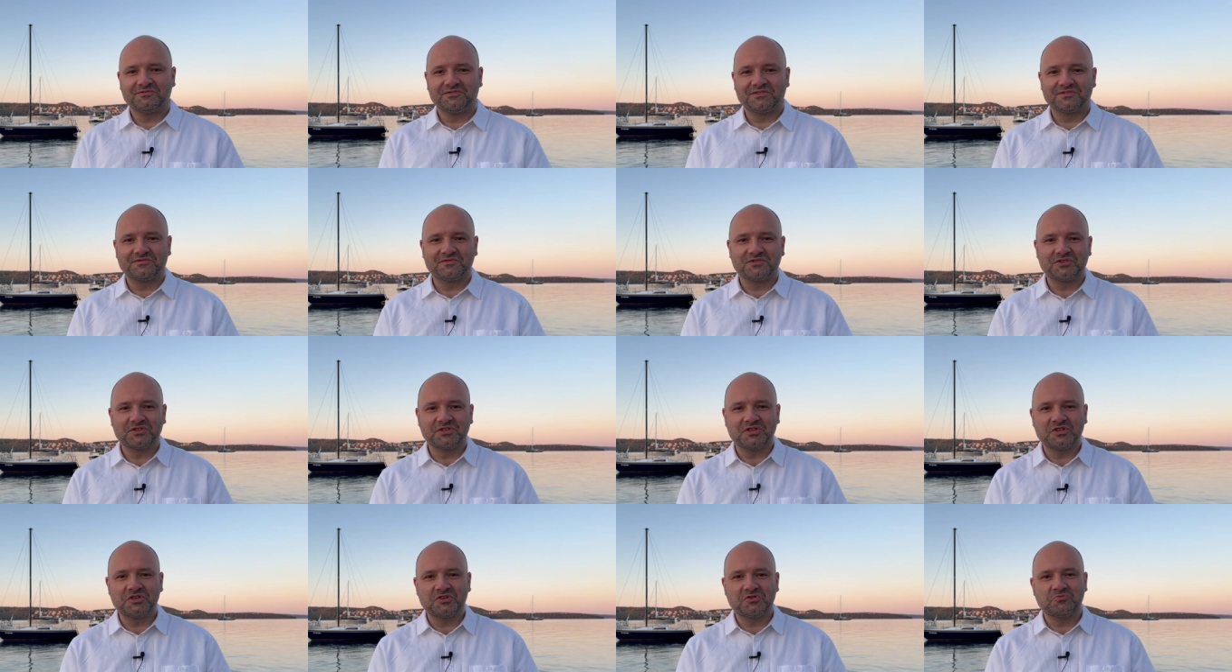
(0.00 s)
Was
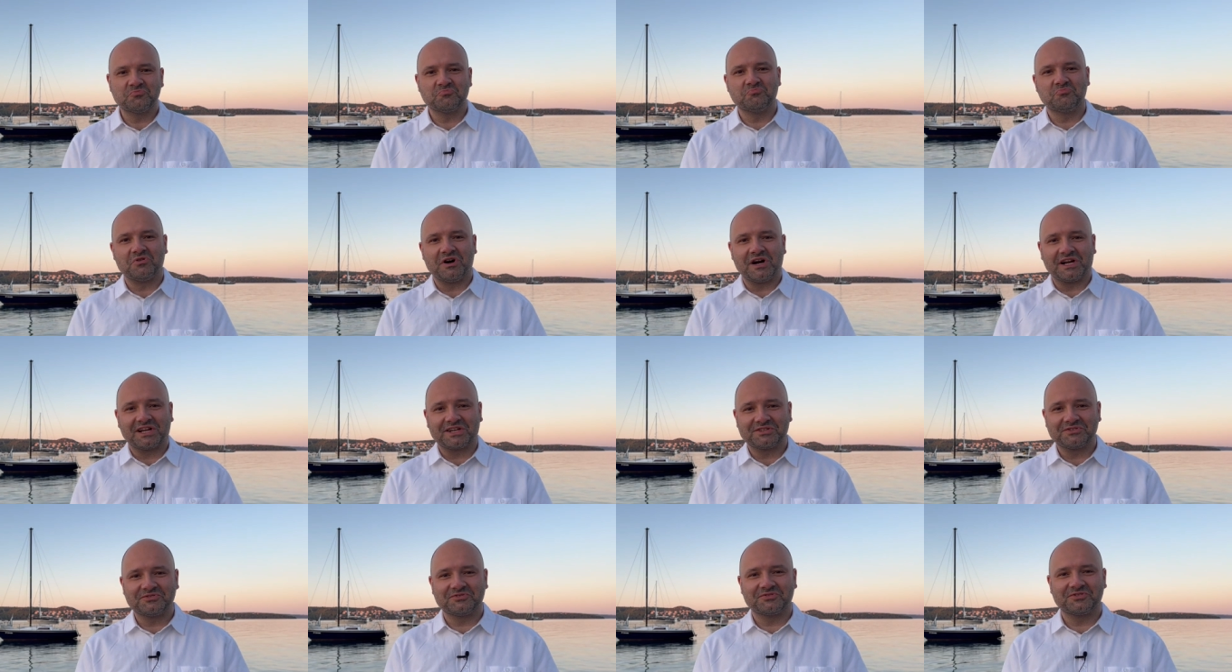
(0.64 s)
wszystkich
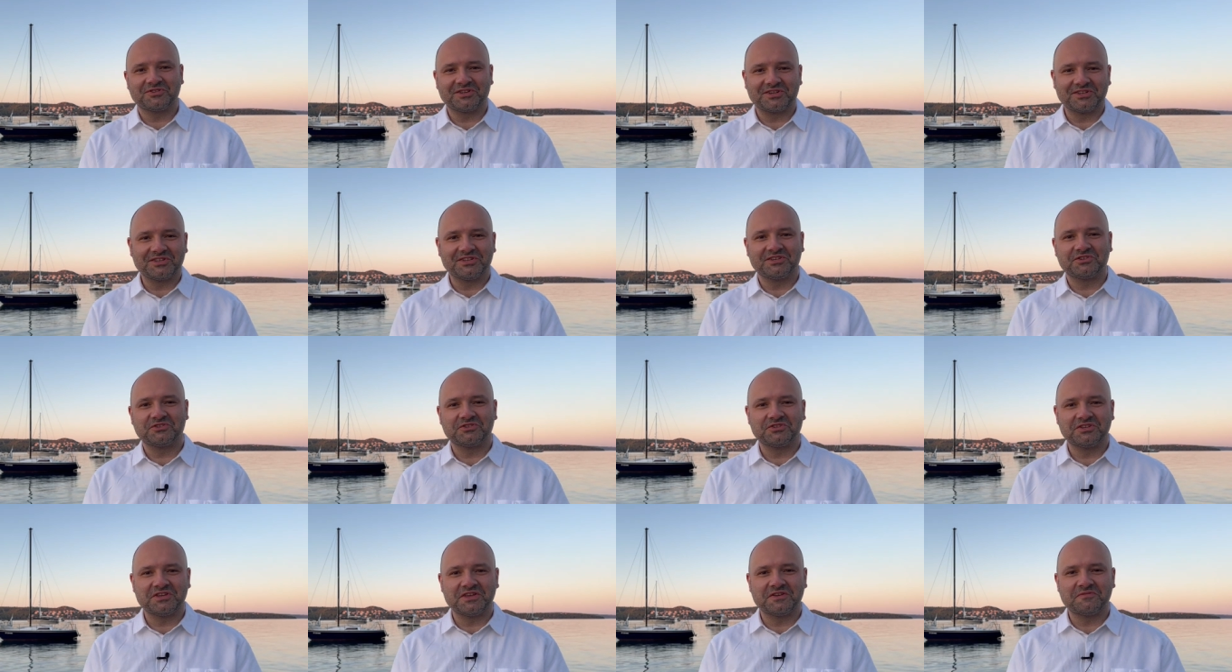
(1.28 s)
bardzo
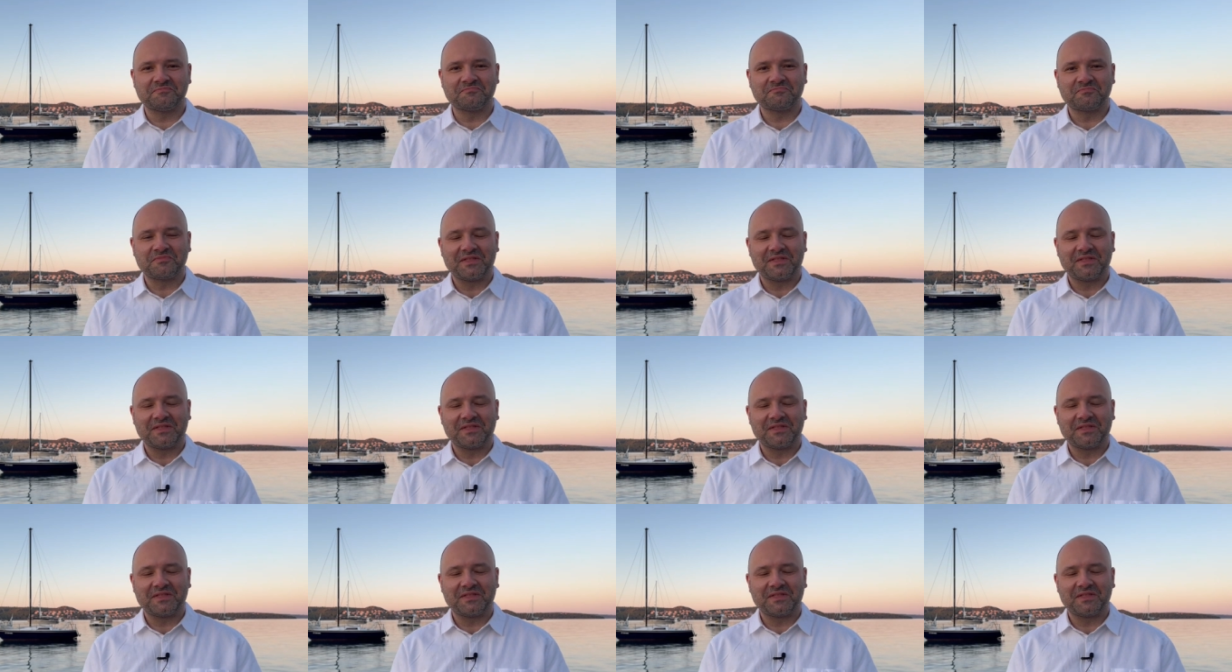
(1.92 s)
serdecznie.